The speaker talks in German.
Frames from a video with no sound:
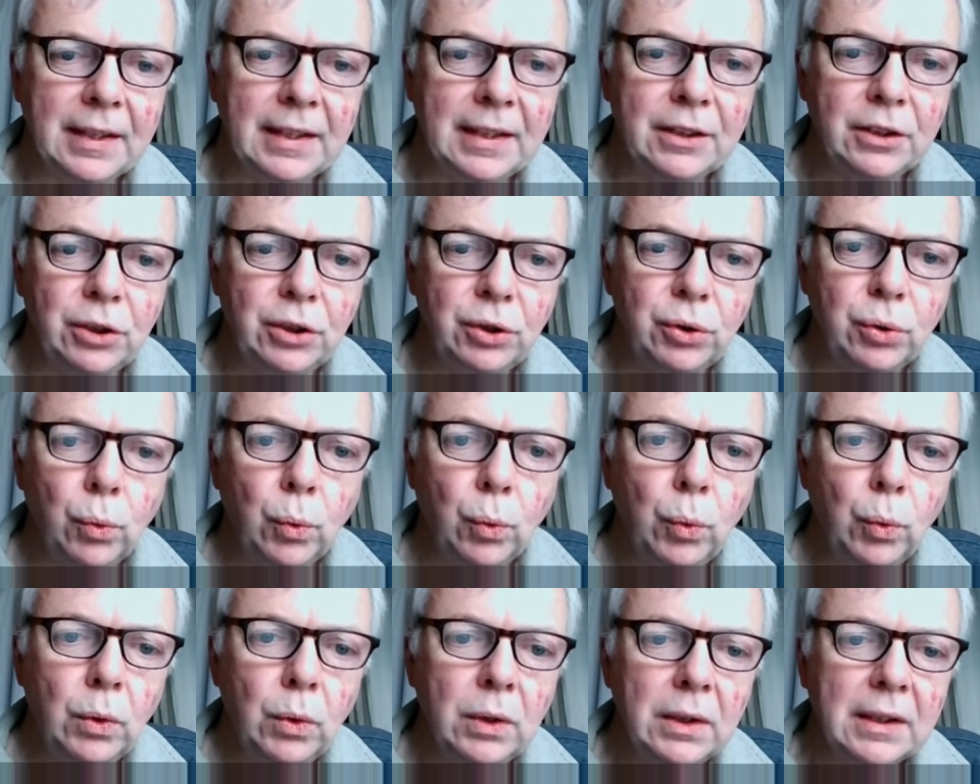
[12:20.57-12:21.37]

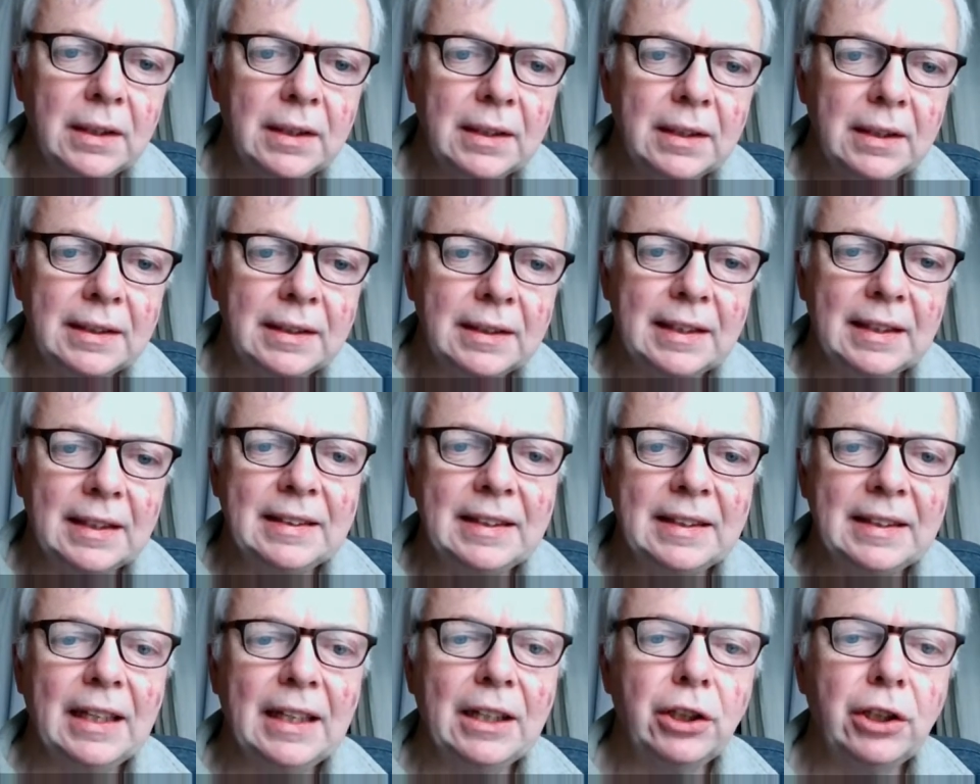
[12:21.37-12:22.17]
so,
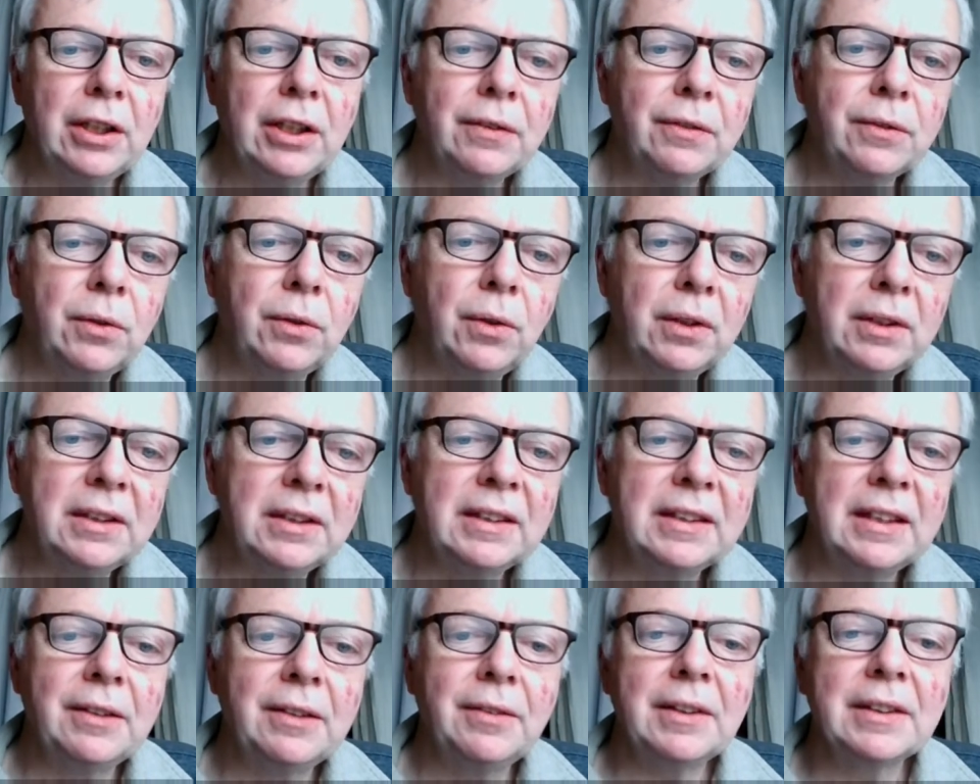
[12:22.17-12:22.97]
dass Herrschaft
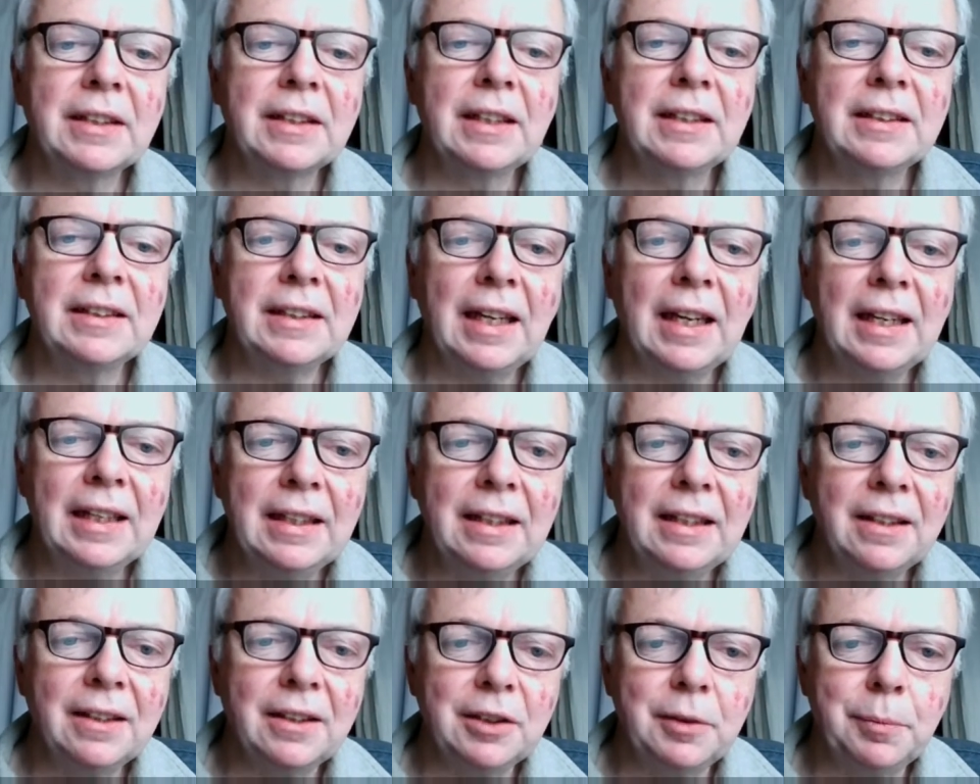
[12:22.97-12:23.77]
Gottes etwas ganz
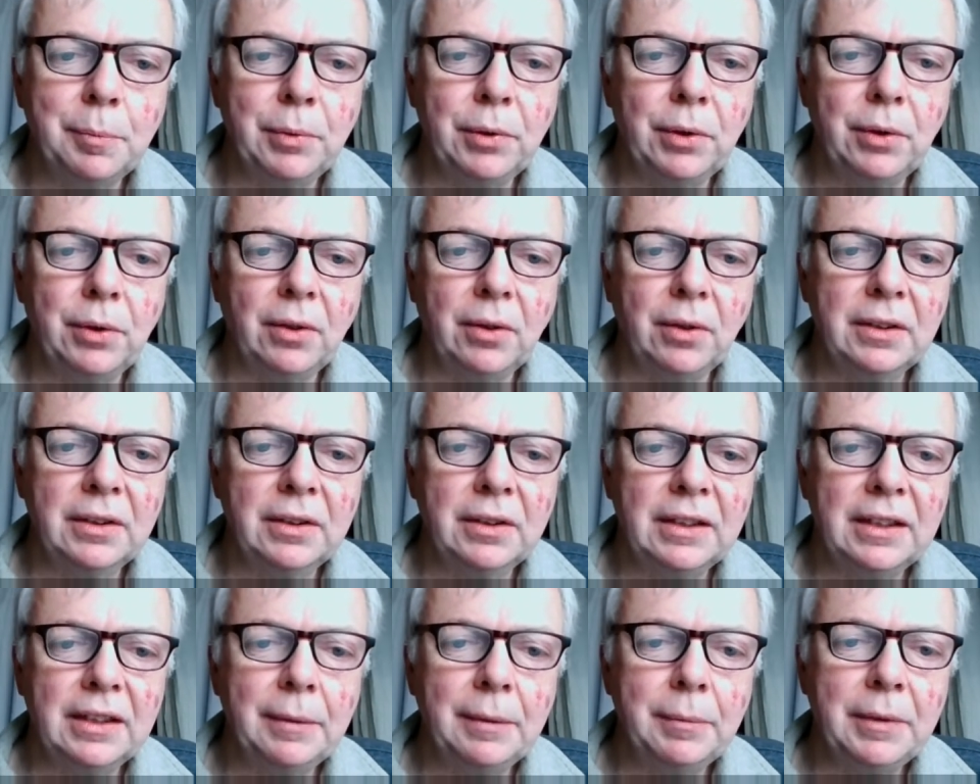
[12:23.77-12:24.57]
anderes
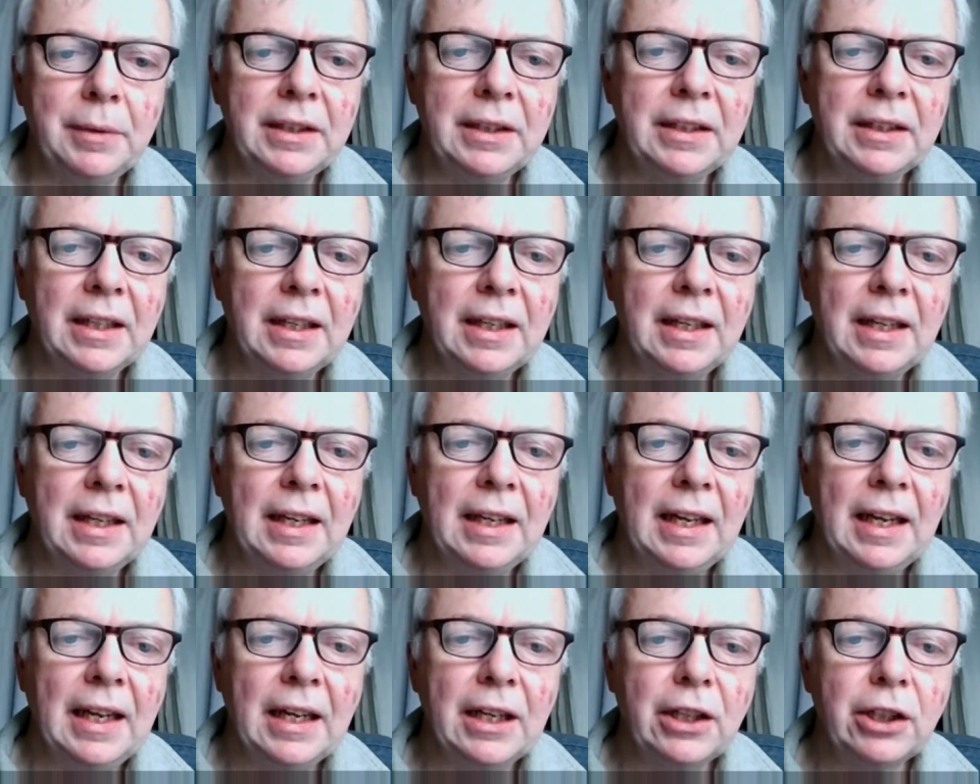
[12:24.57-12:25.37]
bedeutet, nämlich
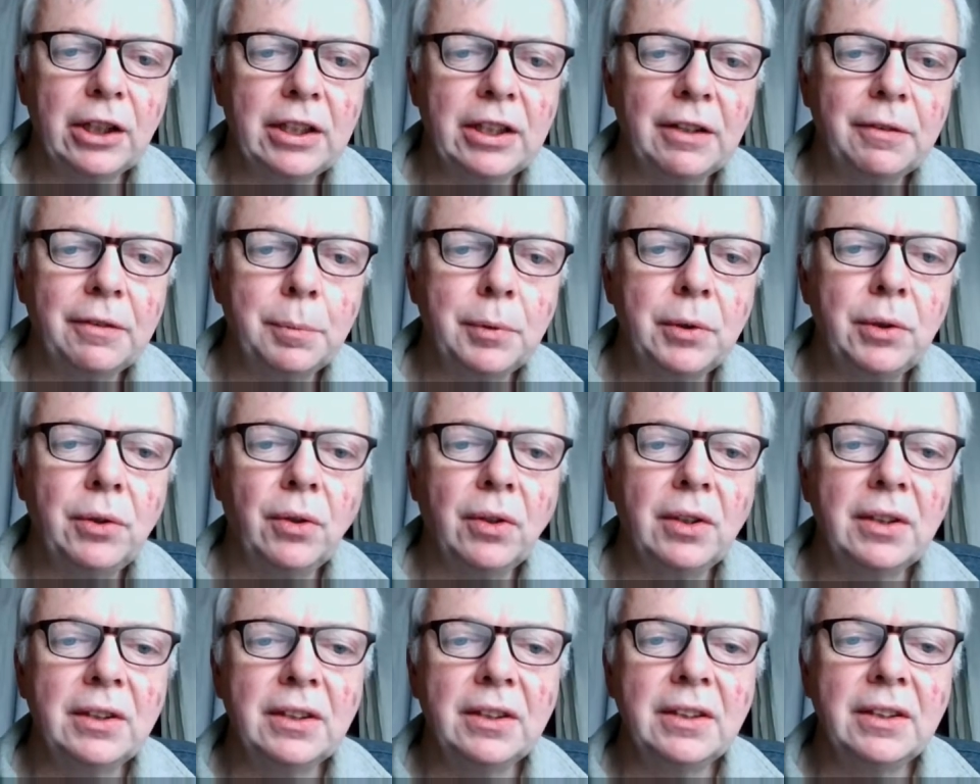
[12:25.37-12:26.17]
Herrschaft
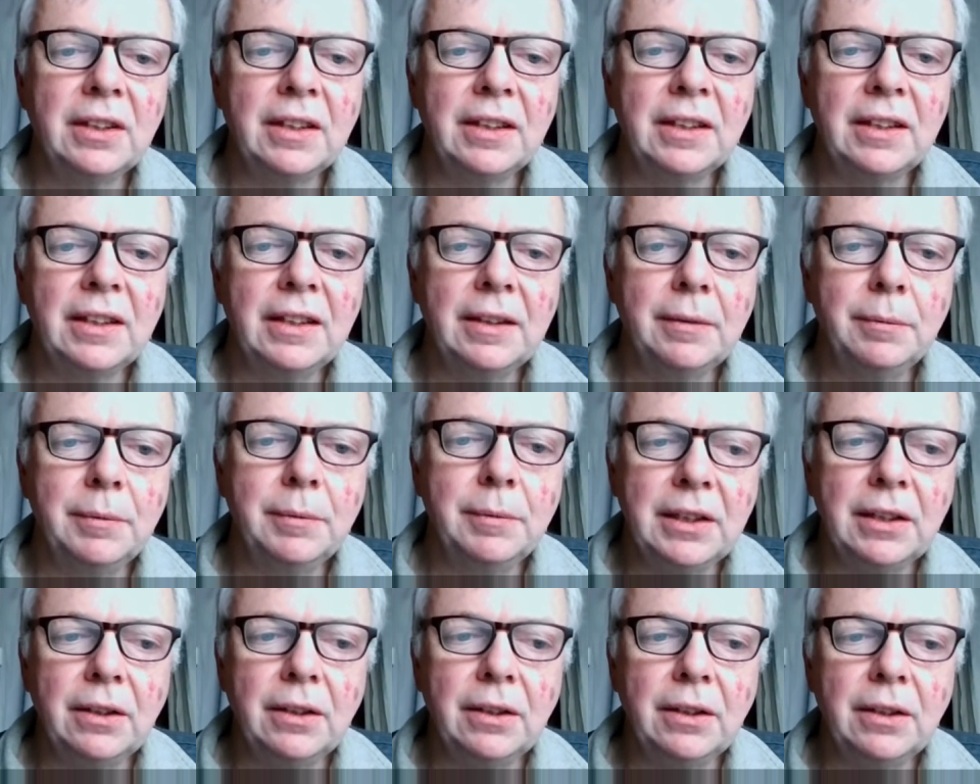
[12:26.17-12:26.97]
bedeutet im
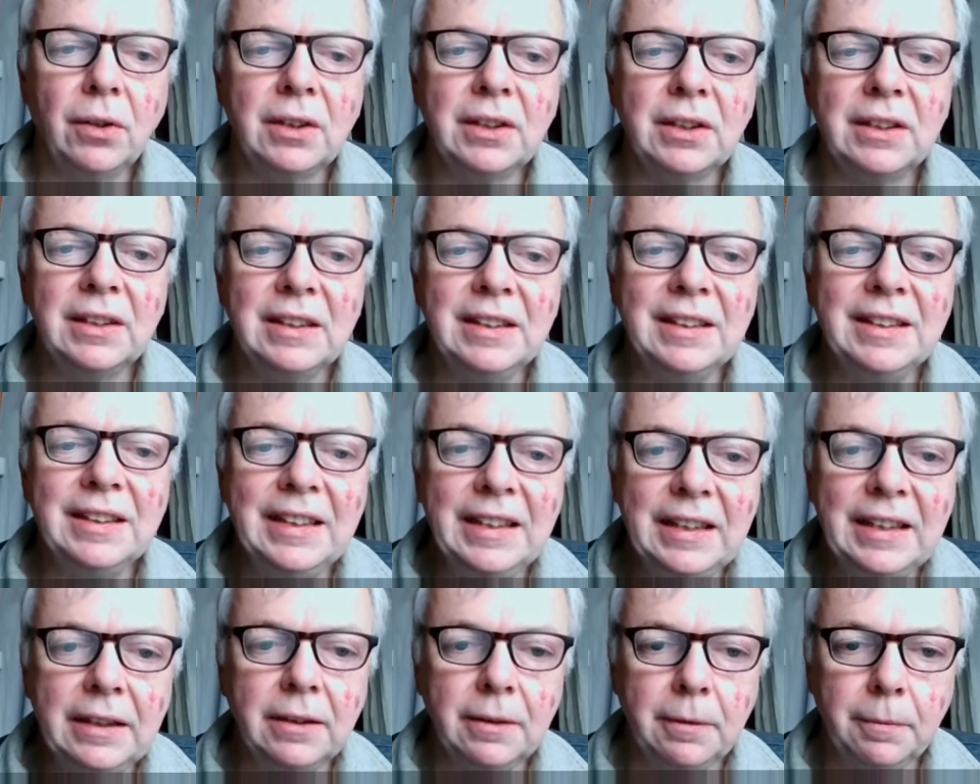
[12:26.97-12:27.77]
Sinne Gottes
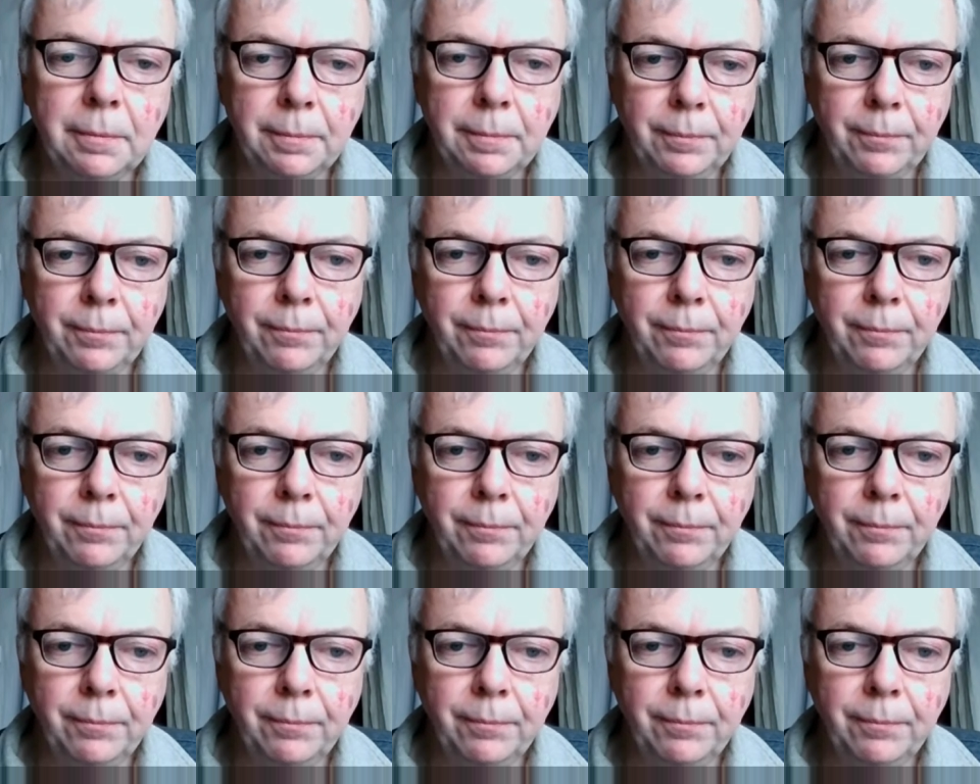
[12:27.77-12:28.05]
dienen,